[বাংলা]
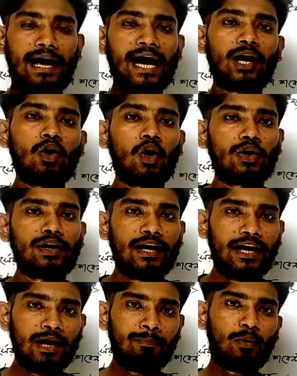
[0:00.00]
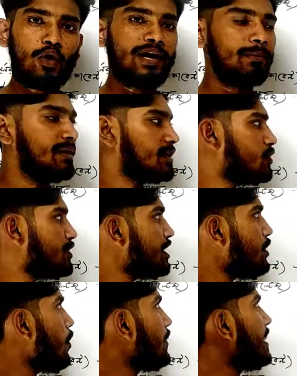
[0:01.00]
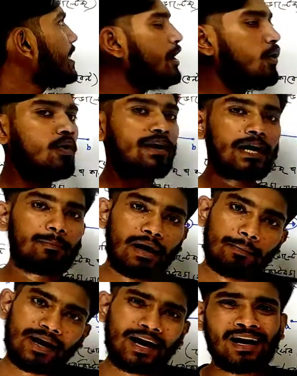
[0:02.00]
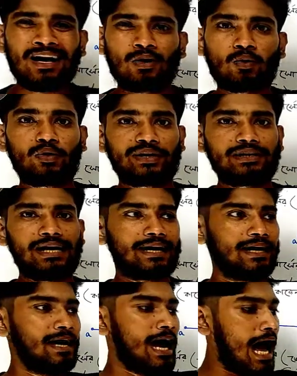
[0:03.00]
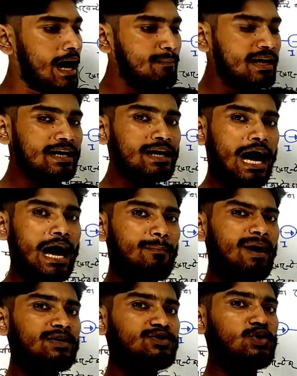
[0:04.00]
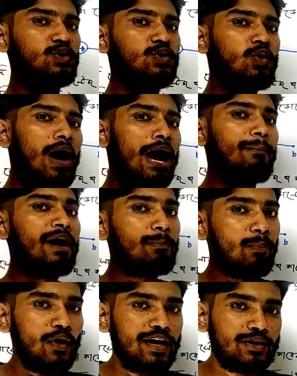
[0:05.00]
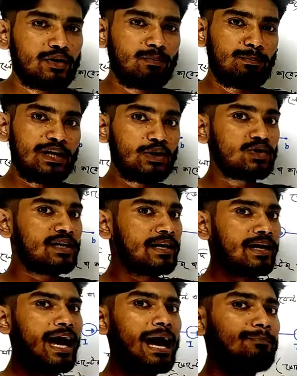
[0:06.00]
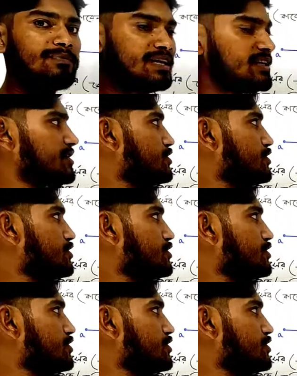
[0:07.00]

এখন এই পয়েন্ট মেথডটি অনেকে অনেকভাবে করে থাকে আমি আমার জন্য আমার পয়েন্ট অফ ভিউ থেকে আপনাদের